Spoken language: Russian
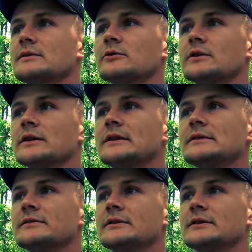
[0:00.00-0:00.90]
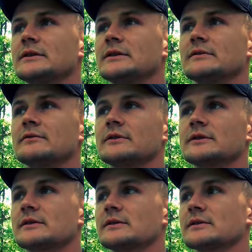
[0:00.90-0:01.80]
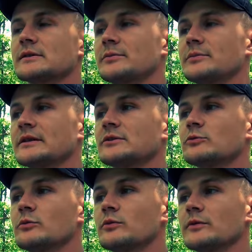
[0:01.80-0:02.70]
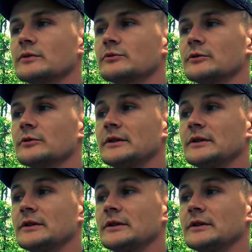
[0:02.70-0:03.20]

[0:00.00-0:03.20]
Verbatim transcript: и только ленивый не высказался по этому поводу.